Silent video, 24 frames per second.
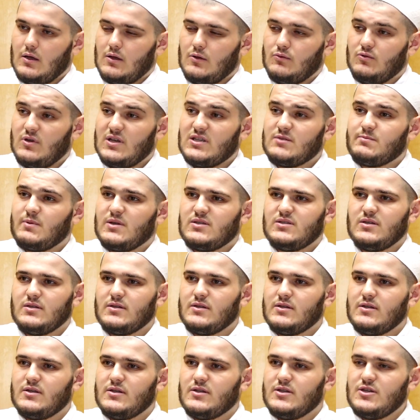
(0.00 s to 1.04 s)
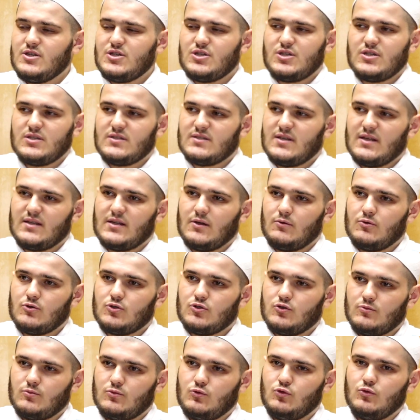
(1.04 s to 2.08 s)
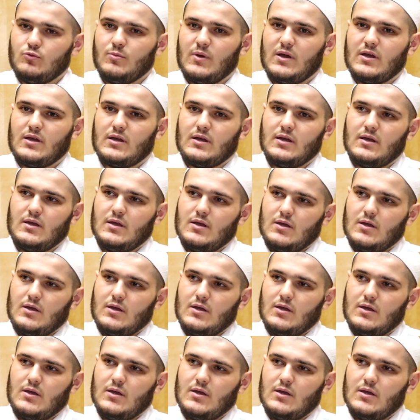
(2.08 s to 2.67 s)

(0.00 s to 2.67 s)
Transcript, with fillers: но я спросил лишь из-за того, что, думая,